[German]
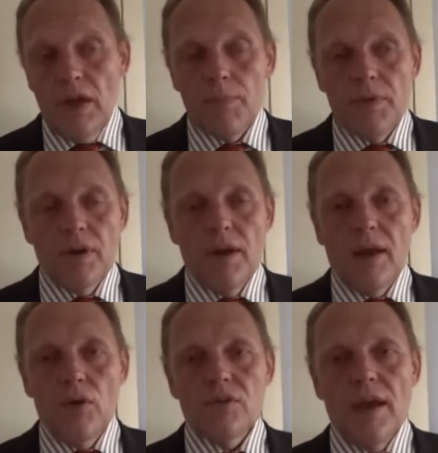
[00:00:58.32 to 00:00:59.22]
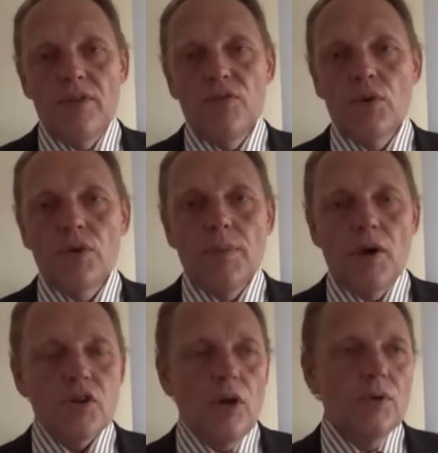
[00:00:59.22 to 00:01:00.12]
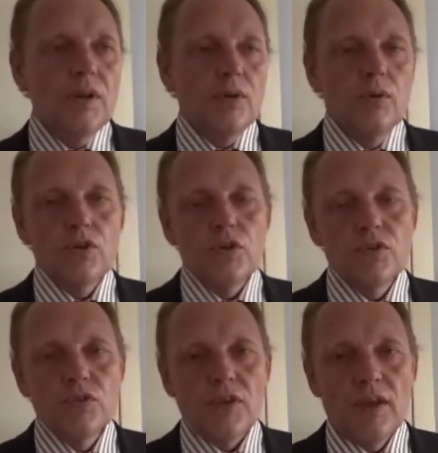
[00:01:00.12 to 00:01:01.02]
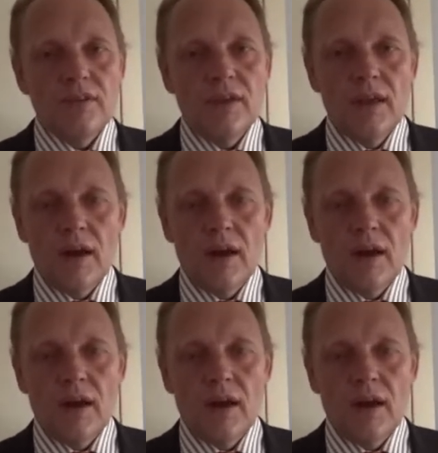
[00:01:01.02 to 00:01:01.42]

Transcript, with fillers: hier hat man natürlich auch zur Einführung der pauschalodierten Unterstützungskasse